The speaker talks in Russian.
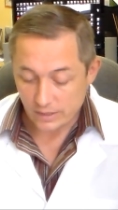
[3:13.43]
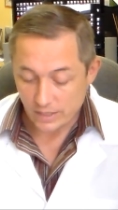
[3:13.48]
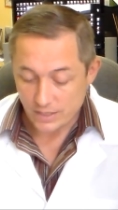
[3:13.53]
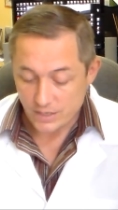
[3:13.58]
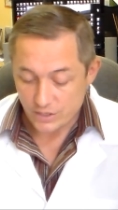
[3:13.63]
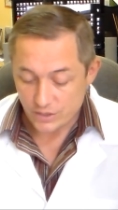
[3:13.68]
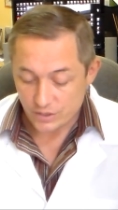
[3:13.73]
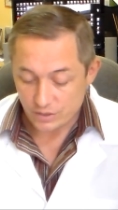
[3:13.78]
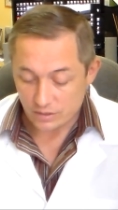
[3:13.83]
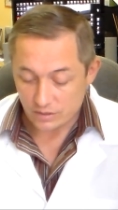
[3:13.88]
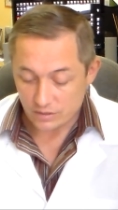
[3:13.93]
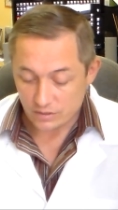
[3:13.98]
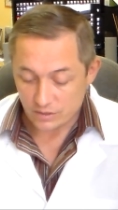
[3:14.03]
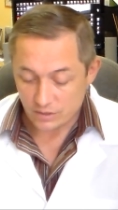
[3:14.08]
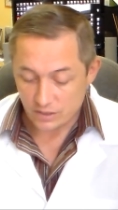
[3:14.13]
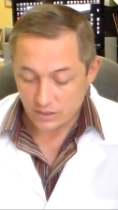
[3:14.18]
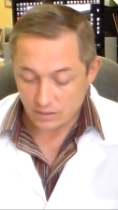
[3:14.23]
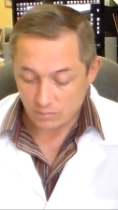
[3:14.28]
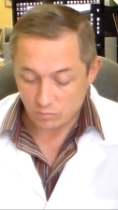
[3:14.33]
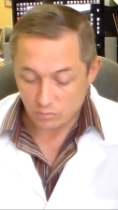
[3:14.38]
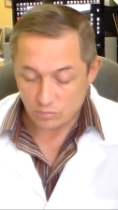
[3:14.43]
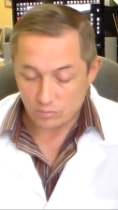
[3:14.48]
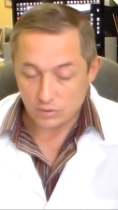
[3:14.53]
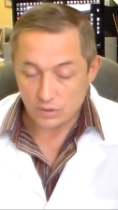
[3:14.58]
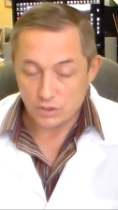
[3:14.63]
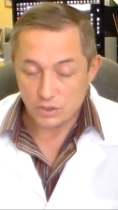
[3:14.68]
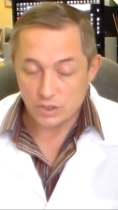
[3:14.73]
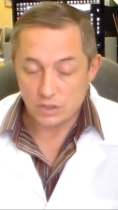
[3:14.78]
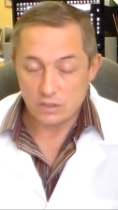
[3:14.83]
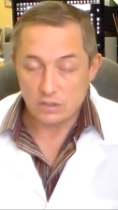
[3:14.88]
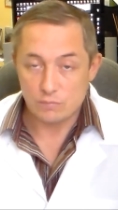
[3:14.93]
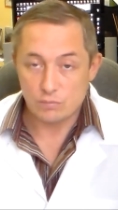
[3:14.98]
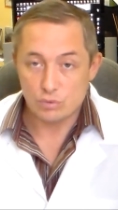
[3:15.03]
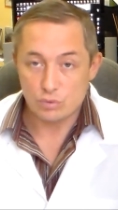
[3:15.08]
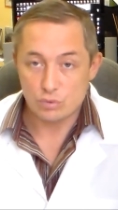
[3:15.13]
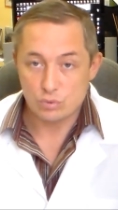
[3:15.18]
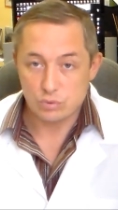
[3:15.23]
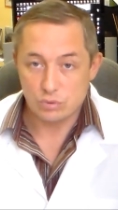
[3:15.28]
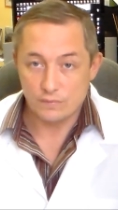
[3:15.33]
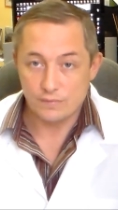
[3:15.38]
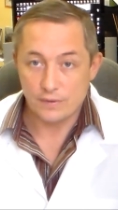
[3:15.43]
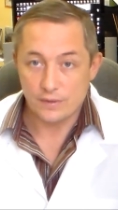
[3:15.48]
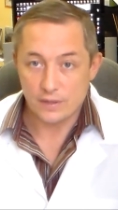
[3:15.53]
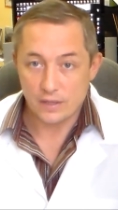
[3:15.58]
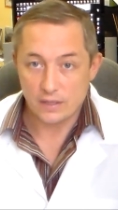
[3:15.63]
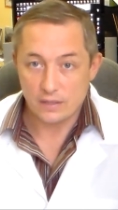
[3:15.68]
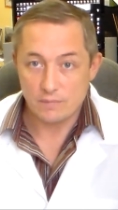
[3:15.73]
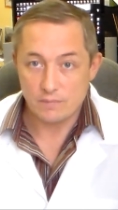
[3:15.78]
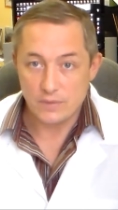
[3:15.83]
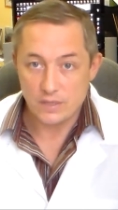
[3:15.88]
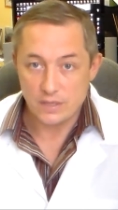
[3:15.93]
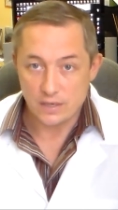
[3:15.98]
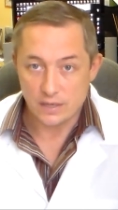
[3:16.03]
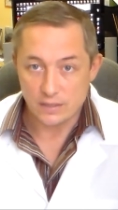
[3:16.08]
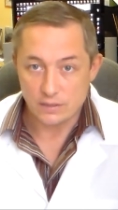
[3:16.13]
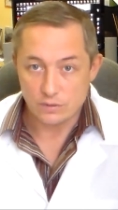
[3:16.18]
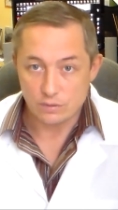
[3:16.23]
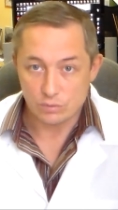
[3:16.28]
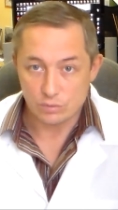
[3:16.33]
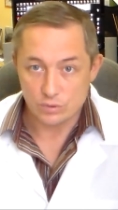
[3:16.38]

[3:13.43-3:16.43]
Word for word: Конечно, схему лечения, безусловно, надо менять.